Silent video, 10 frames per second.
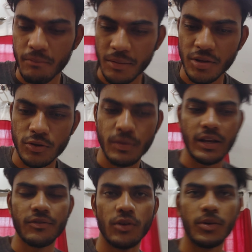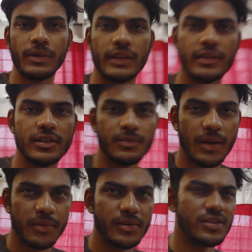मैं बता तो, तो मैंने एक ब्लॉग बनाया था
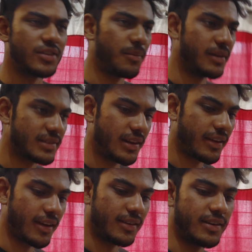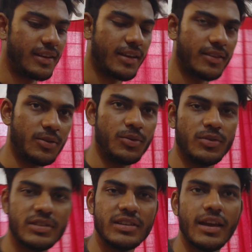जिसमें आपको भी शीशा बेस लेके आया था ठीक है तो
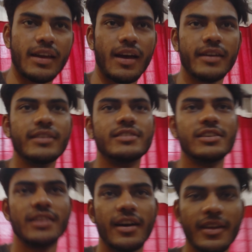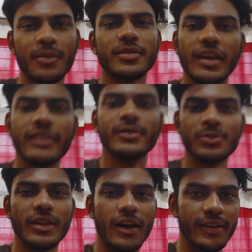वो सीन किया कि यार ईद शीद आ रही है बोलते ईद
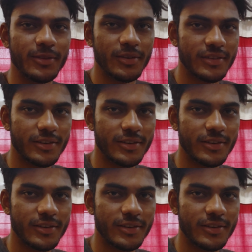शूद आ रही है तो